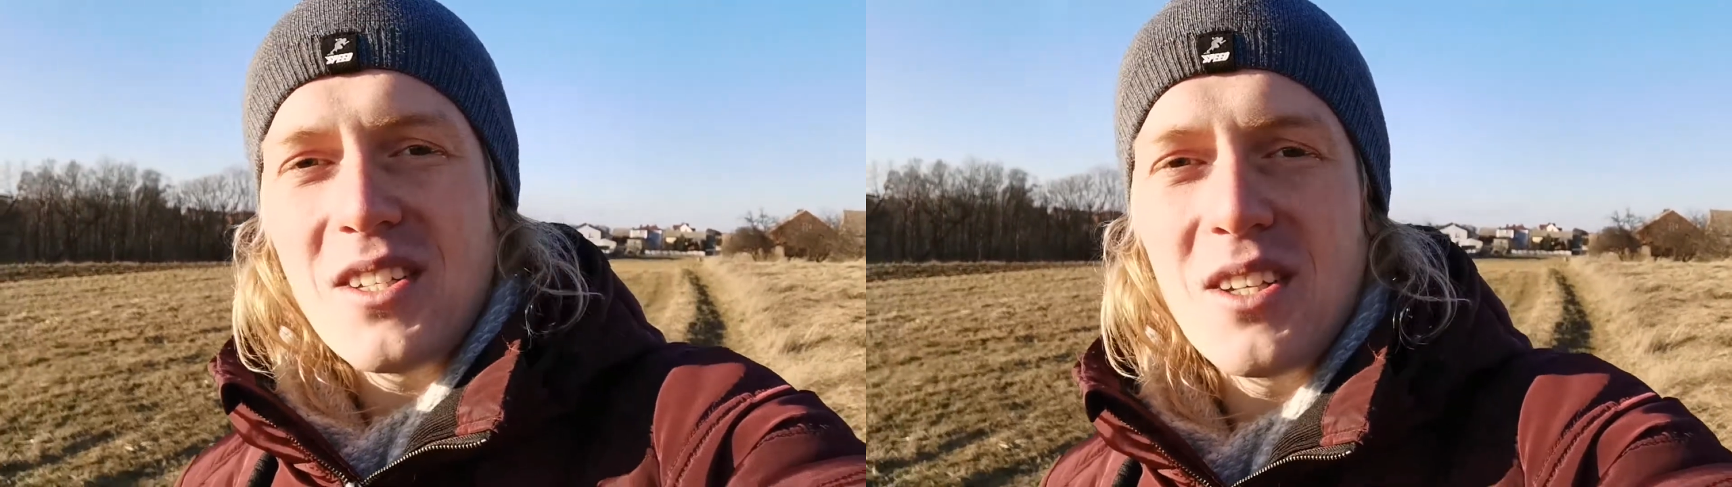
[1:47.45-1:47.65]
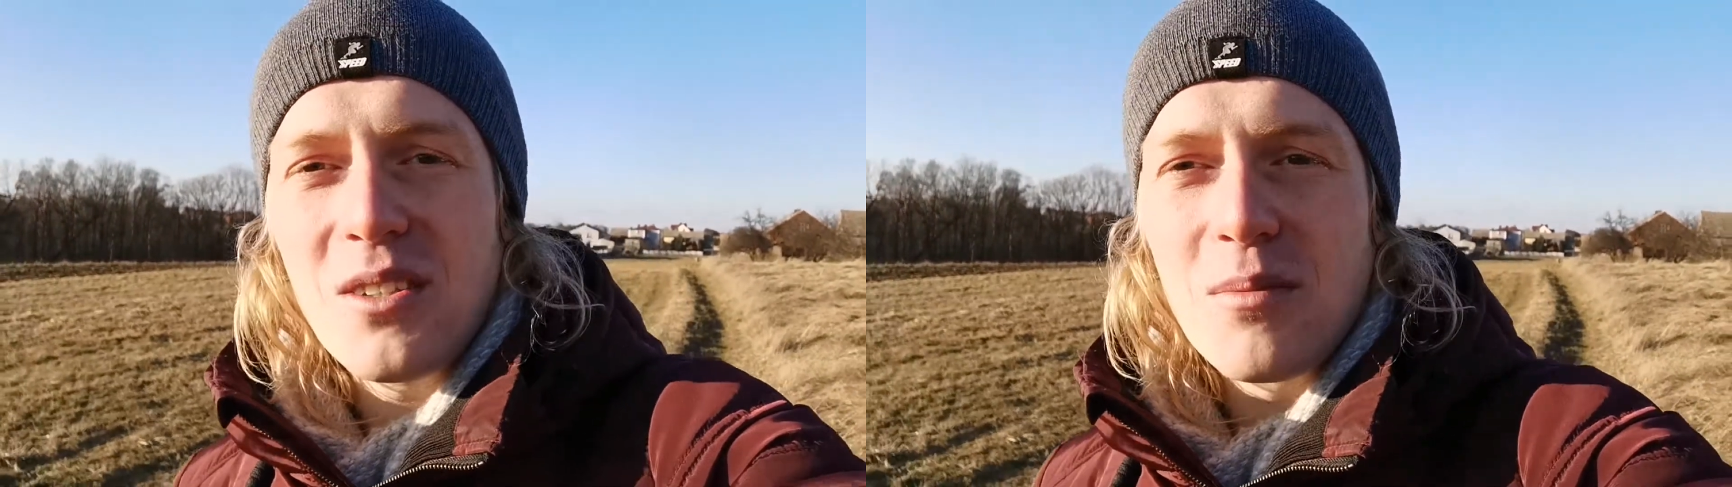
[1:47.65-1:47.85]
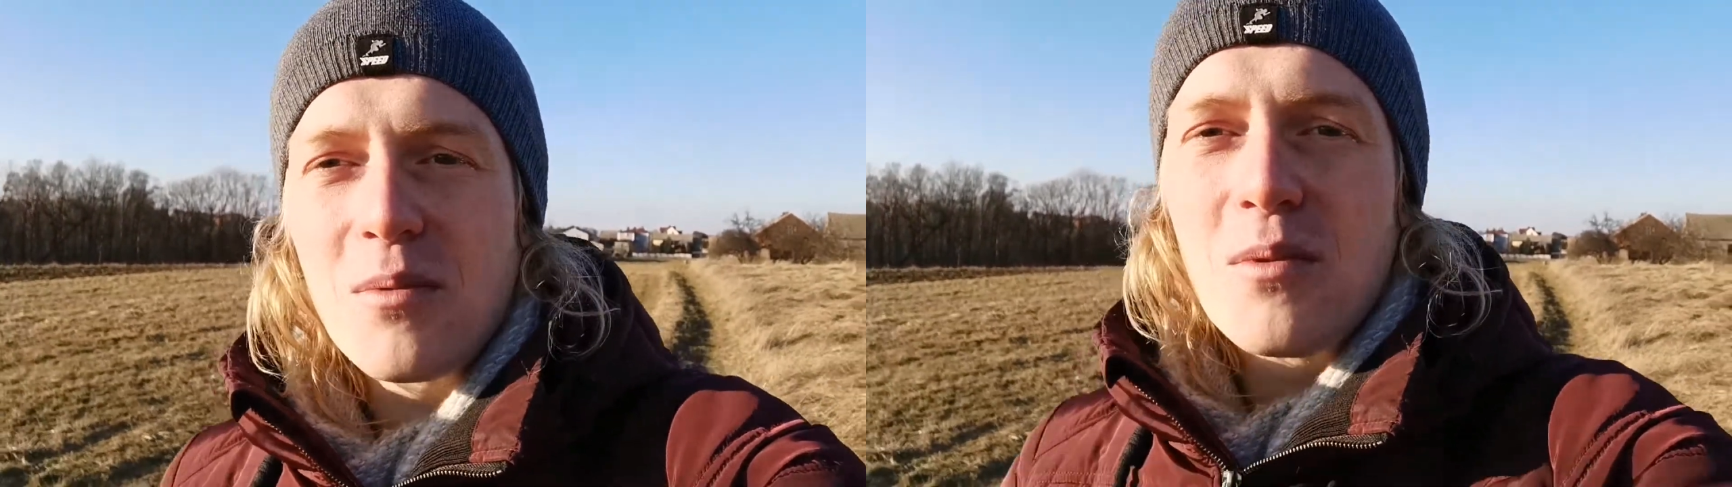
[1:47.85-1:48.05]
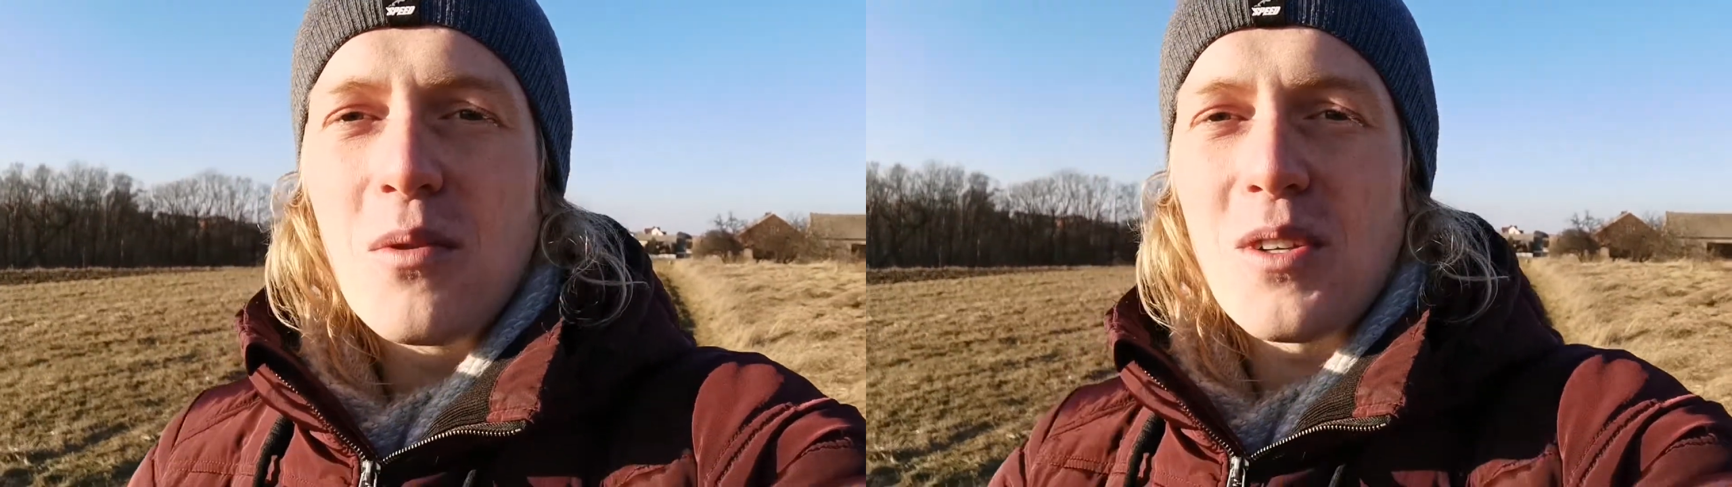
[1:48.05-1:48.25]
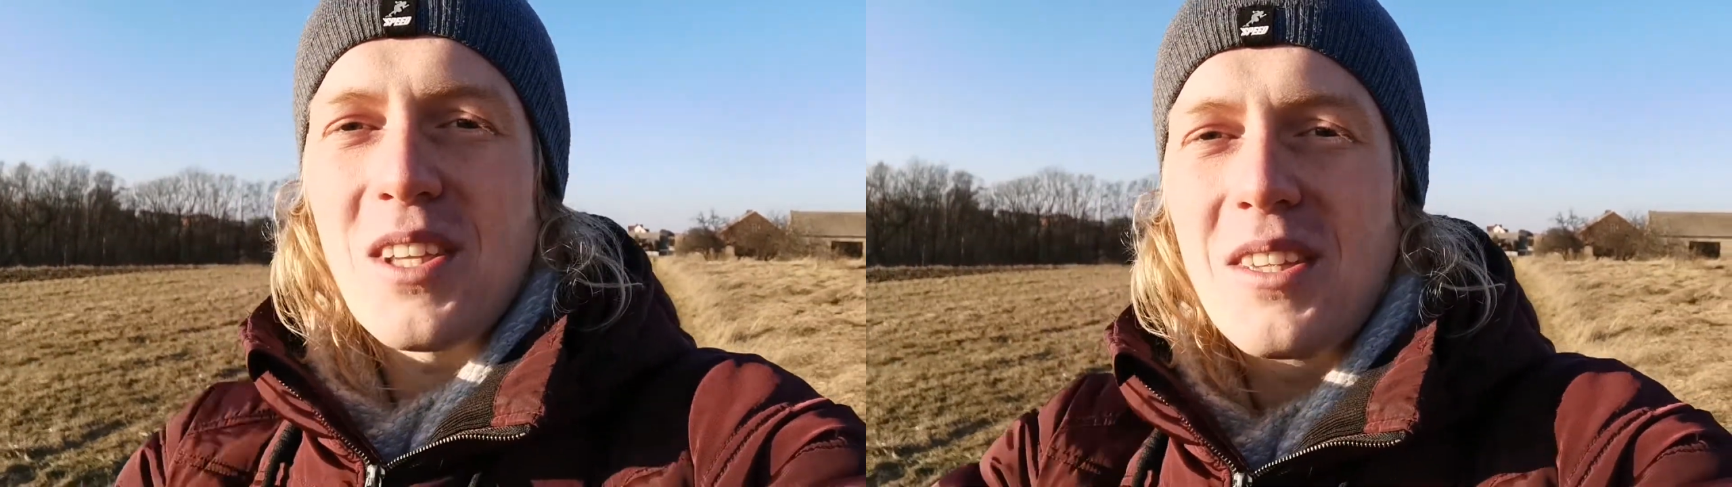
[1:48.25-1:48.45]
Jeżeli to by
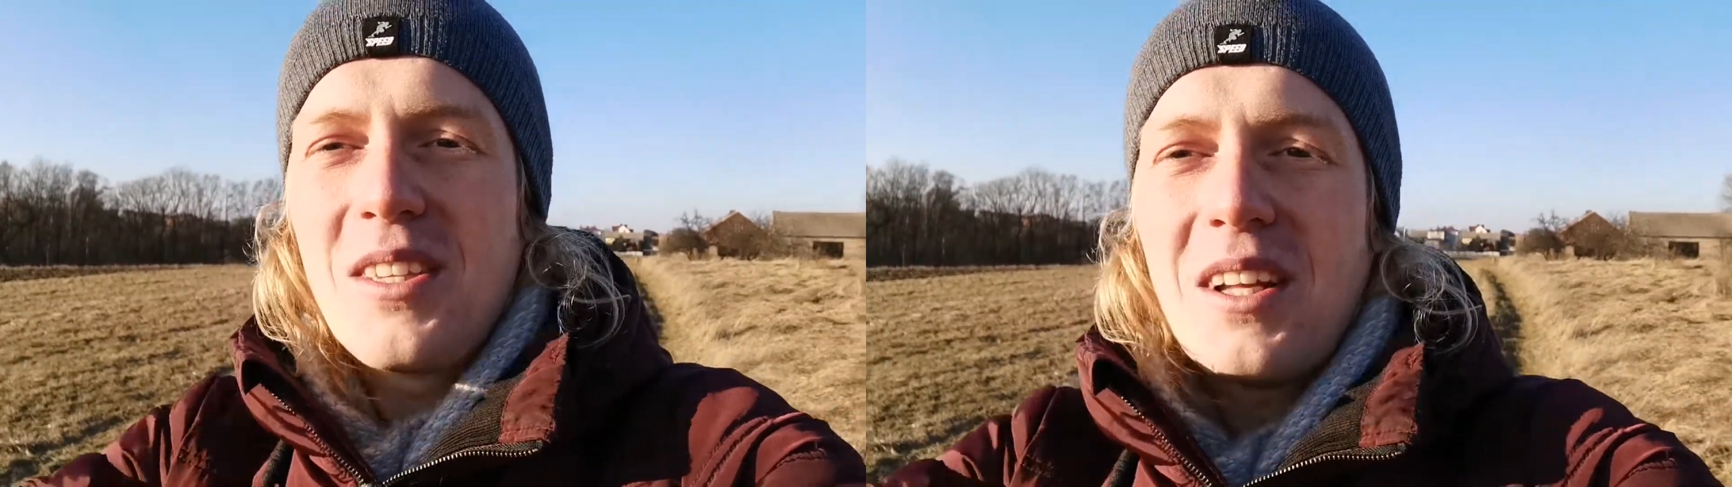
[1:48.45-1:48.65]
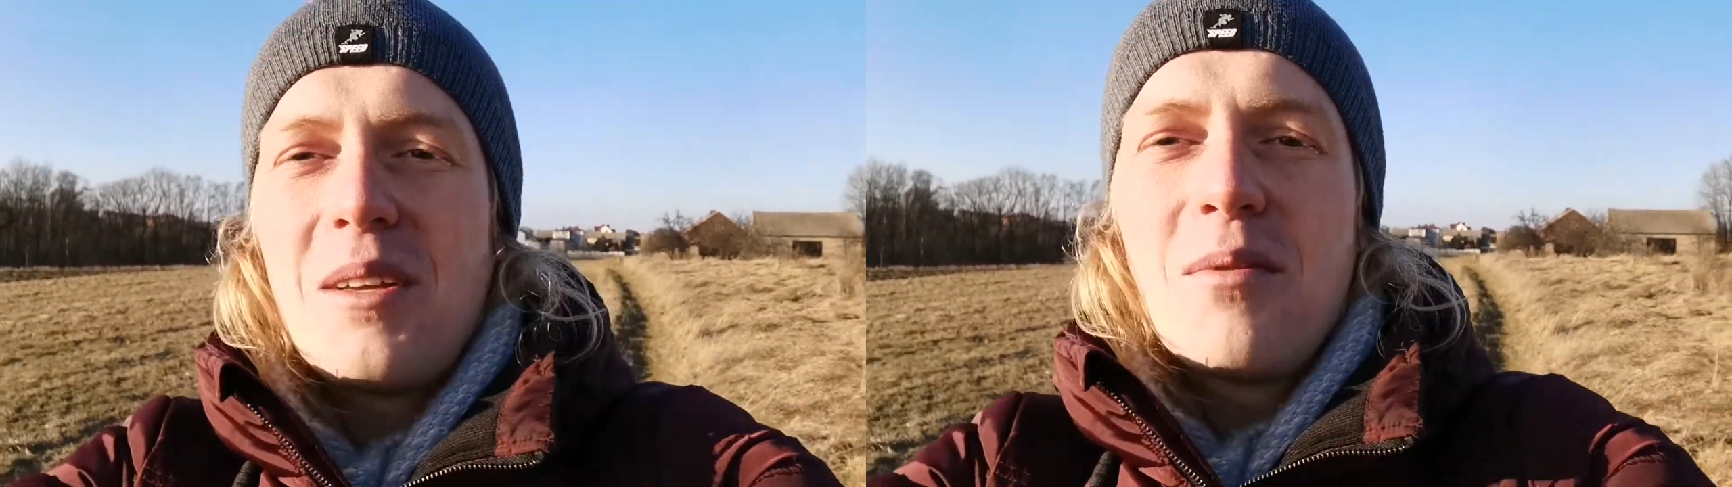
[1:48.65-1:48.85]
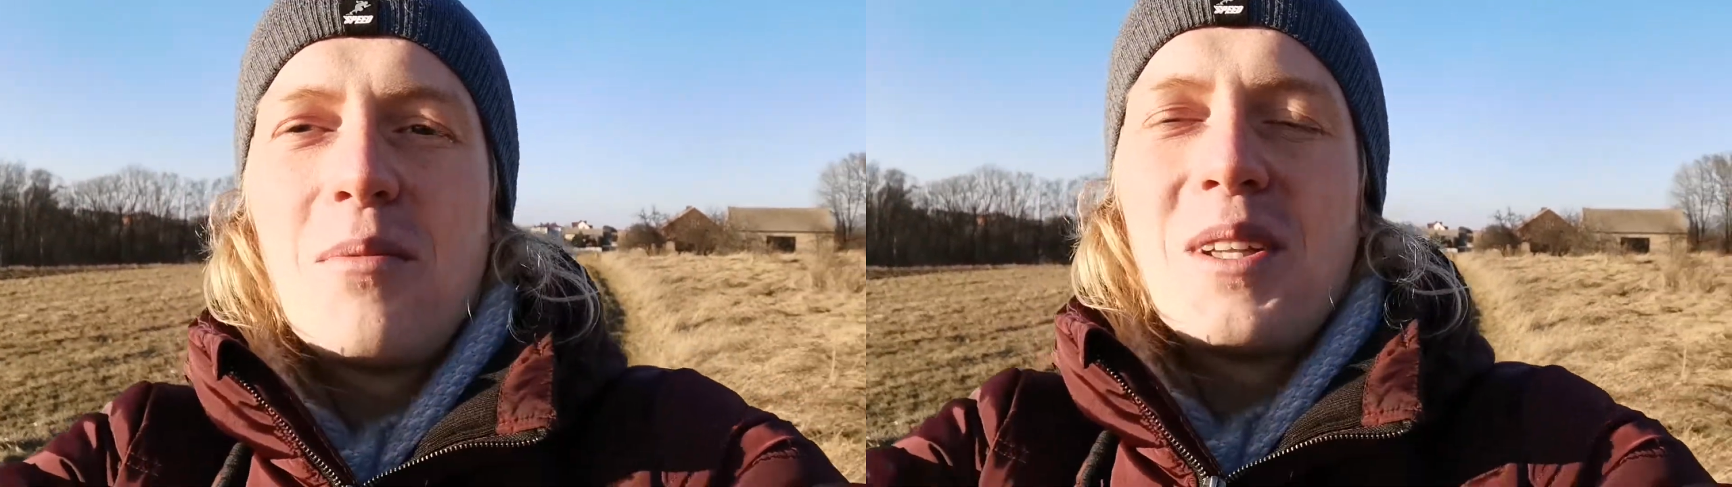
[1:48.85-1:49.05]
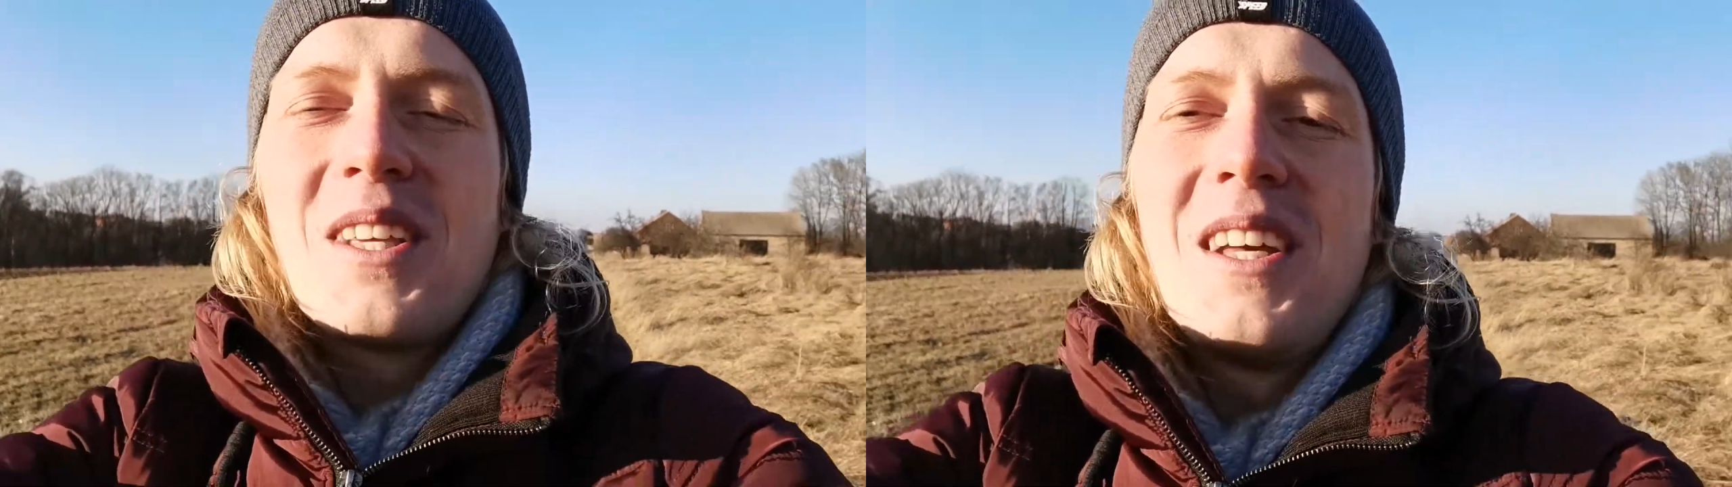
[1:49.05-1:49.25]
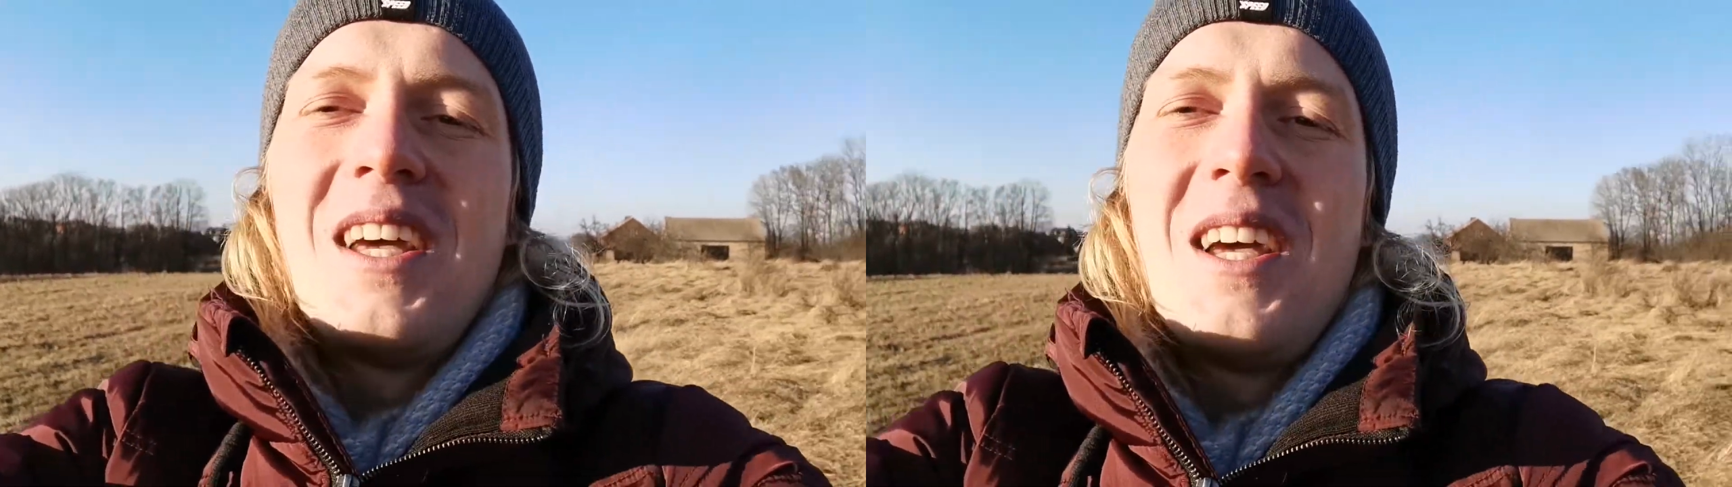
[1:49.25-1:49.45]
był ostatni taki moment,